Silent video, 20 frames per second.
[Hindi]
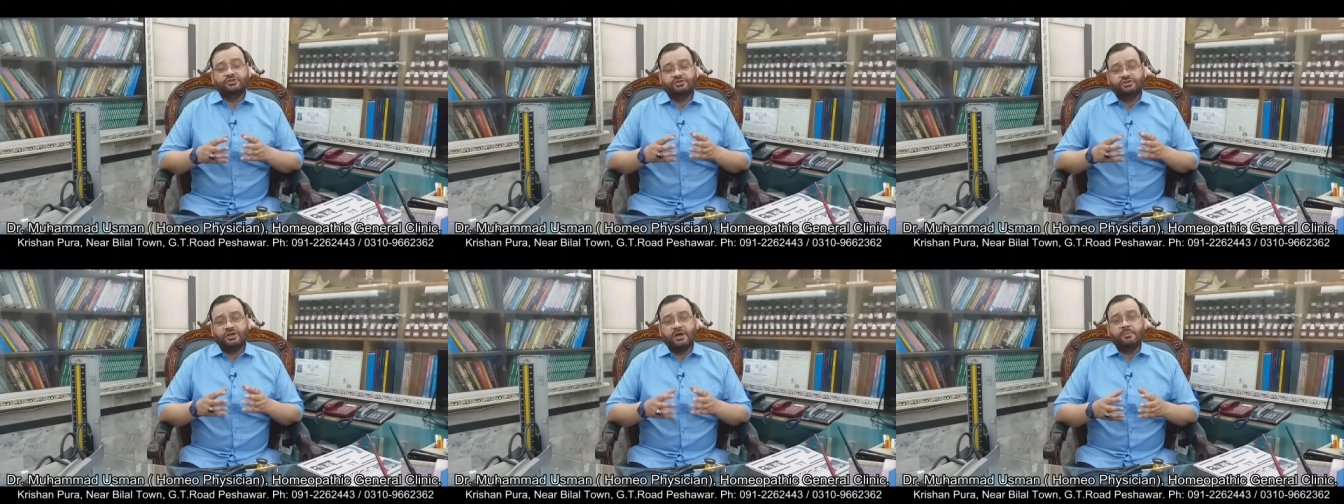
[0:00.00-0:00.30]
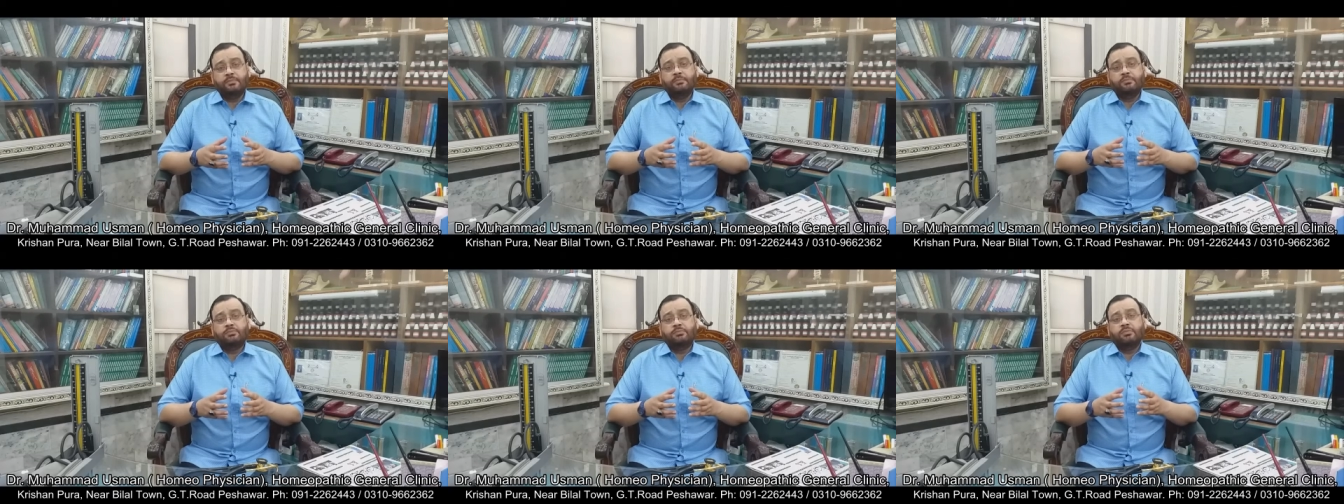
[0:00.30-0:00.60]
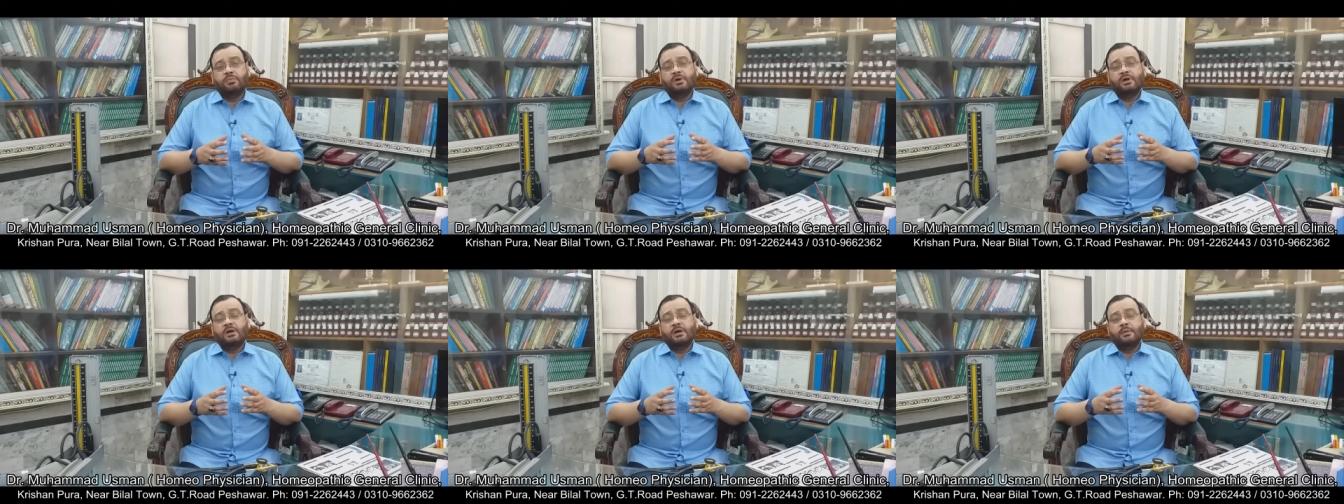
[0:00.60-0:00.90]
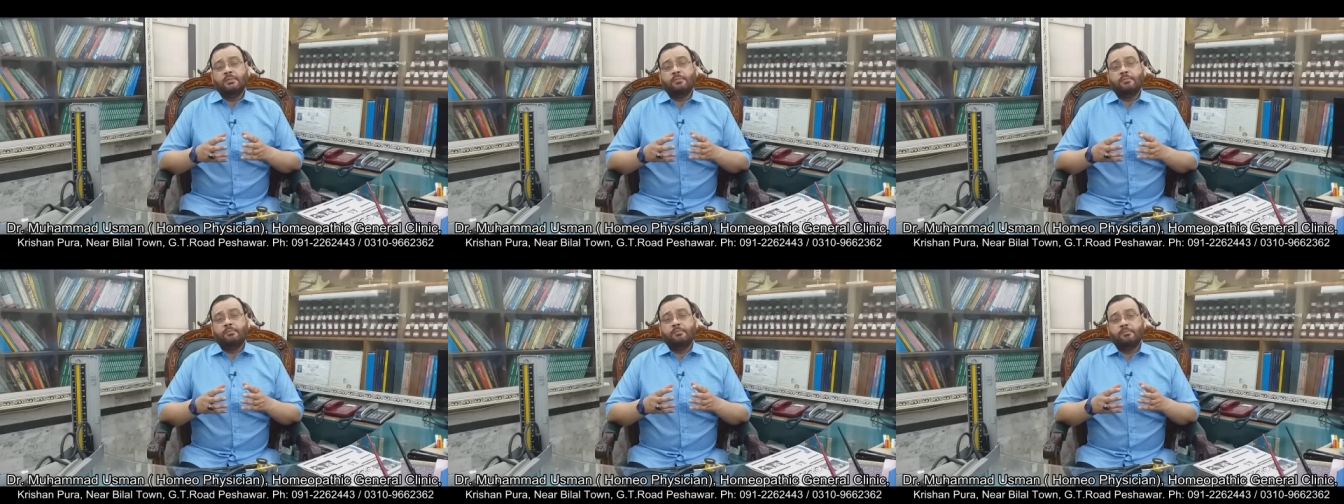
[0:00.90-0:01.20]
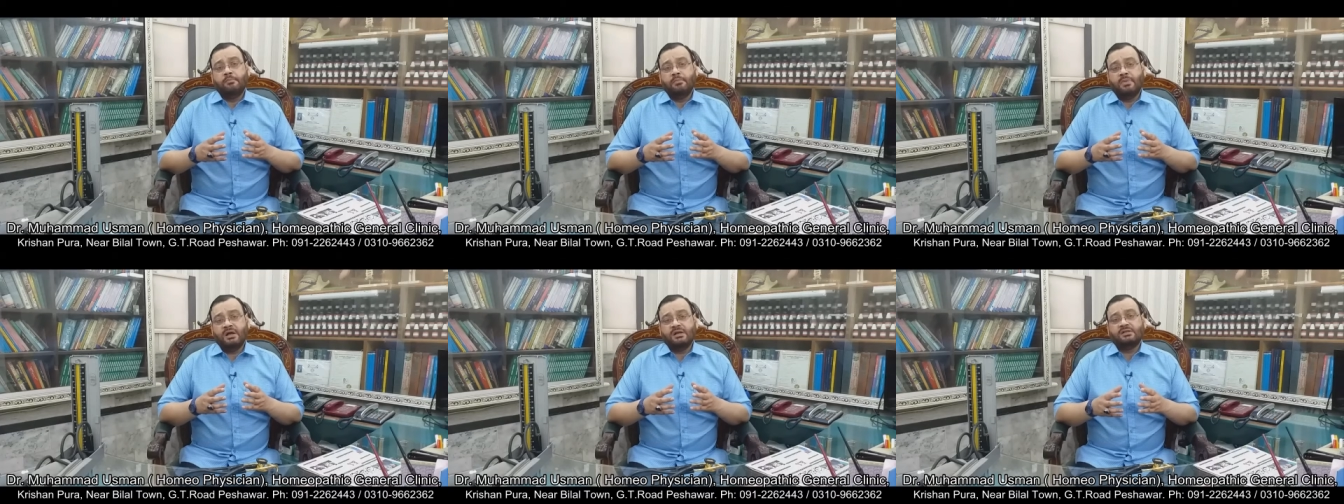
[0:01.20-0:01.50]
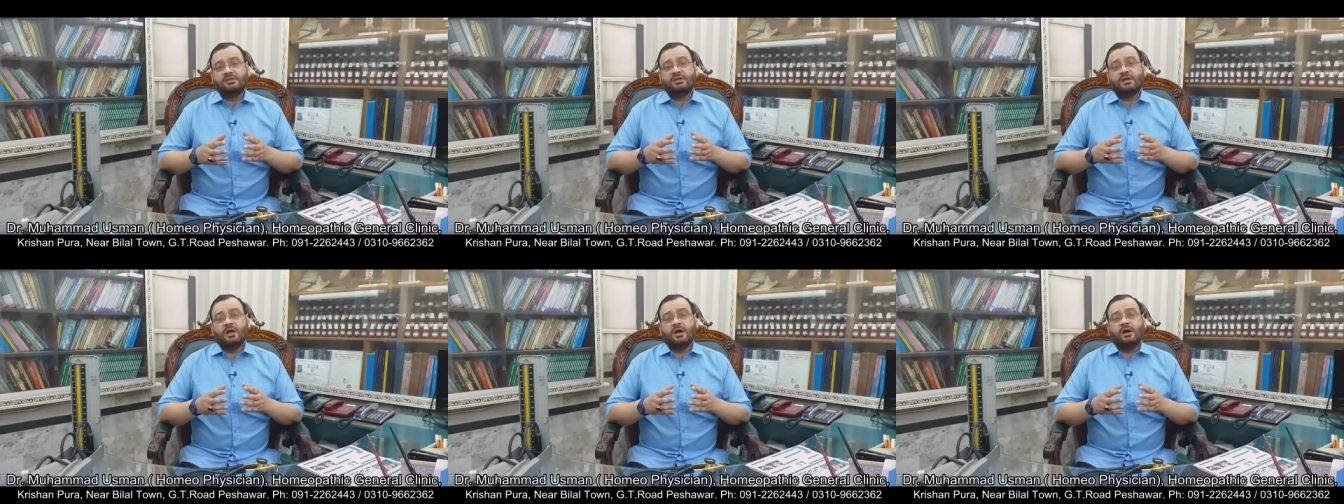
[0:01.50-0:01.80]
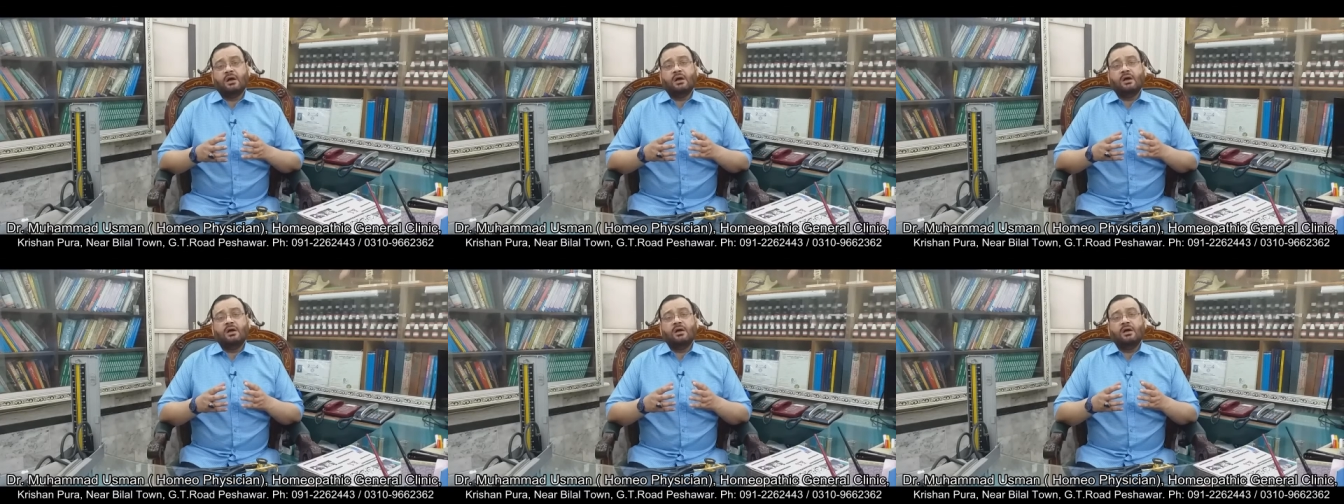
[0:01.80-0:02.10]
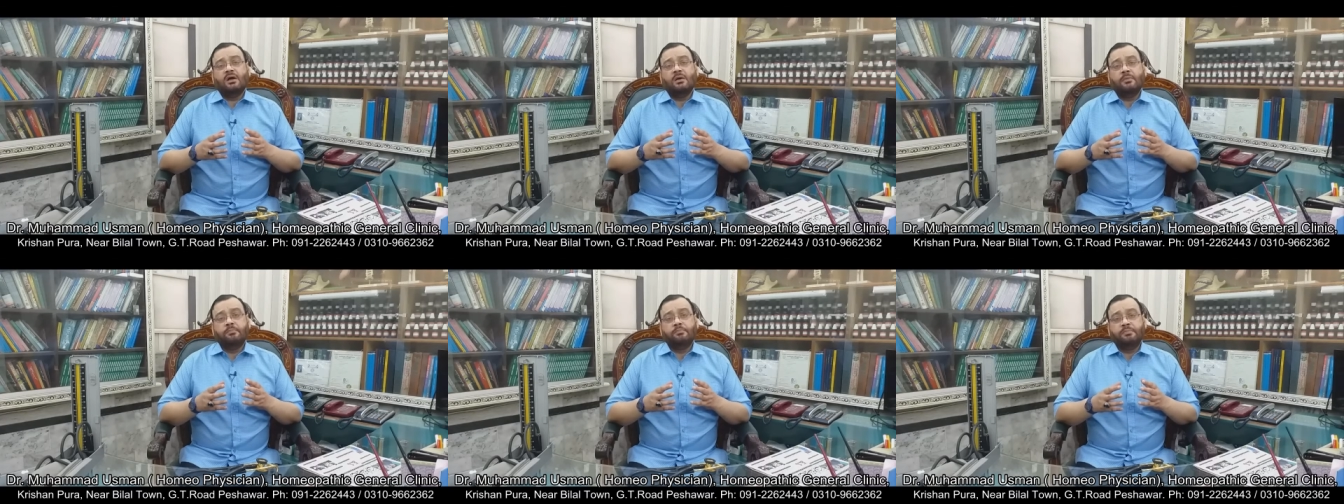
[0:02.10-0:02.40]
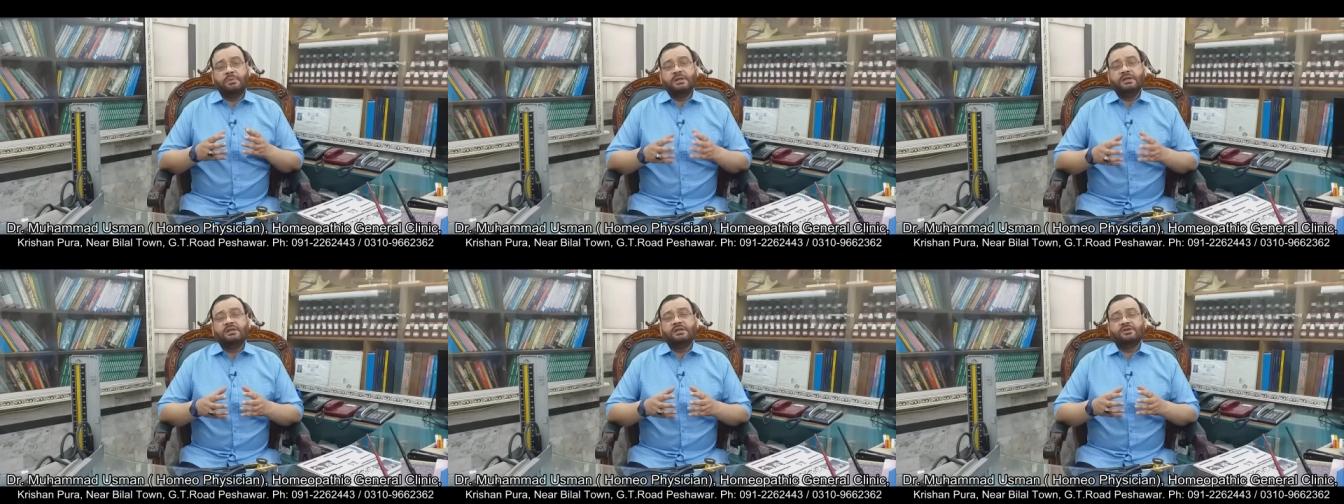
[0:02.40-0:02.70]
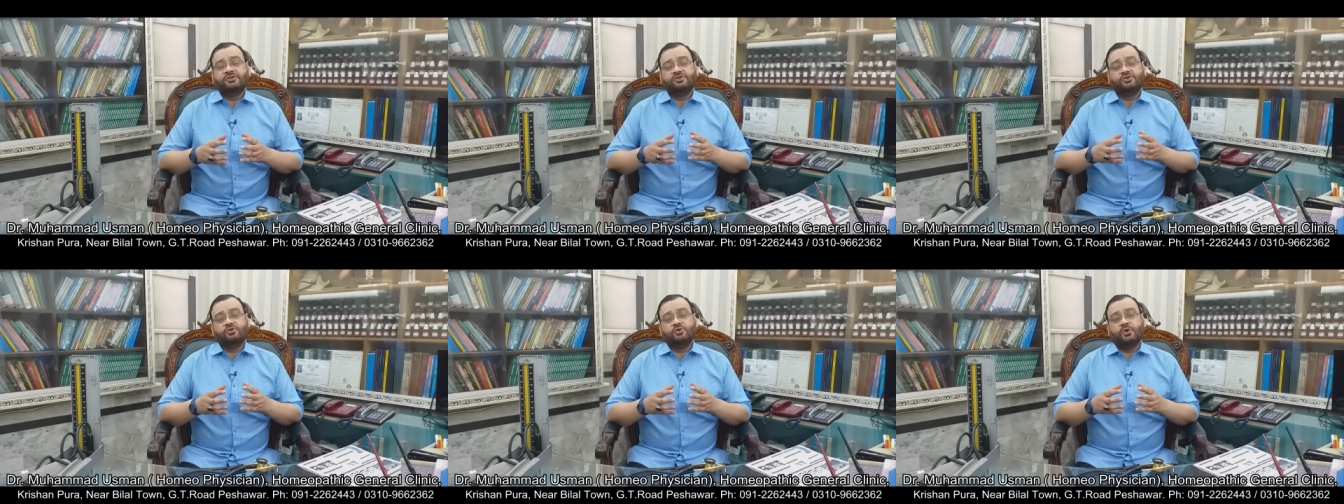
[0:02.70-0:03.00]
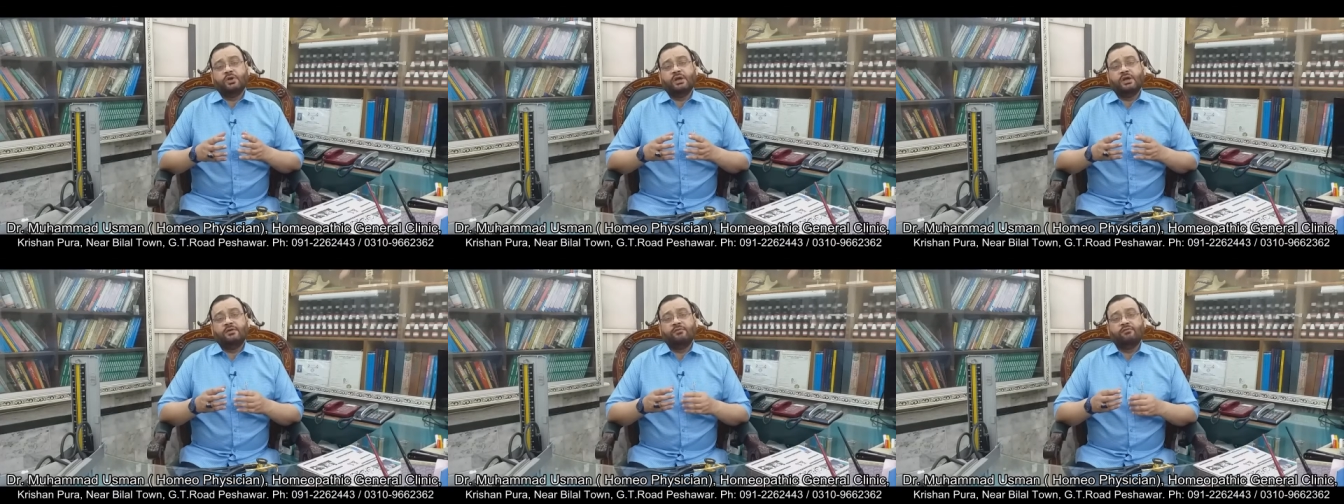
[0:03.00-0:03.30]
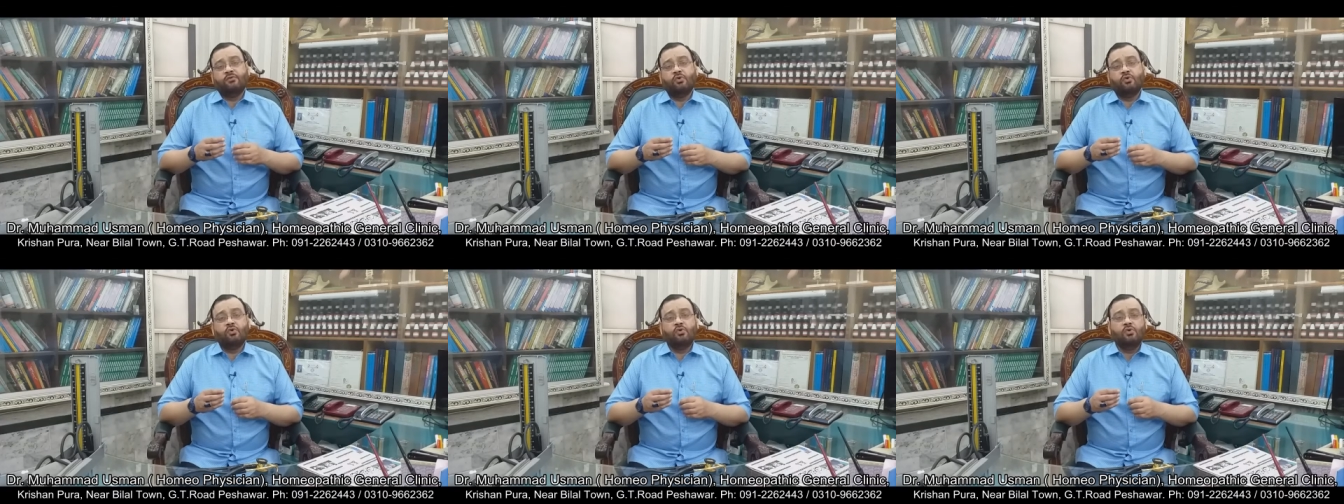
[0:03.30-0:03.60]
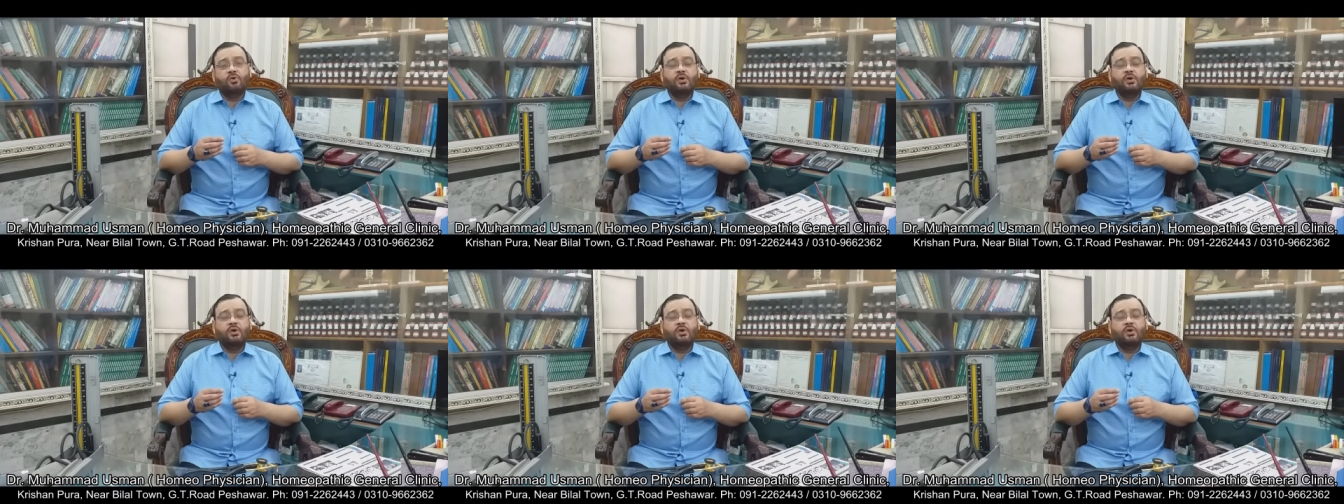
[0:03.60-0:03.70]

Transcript: जब मर्द का पीनस जो है वो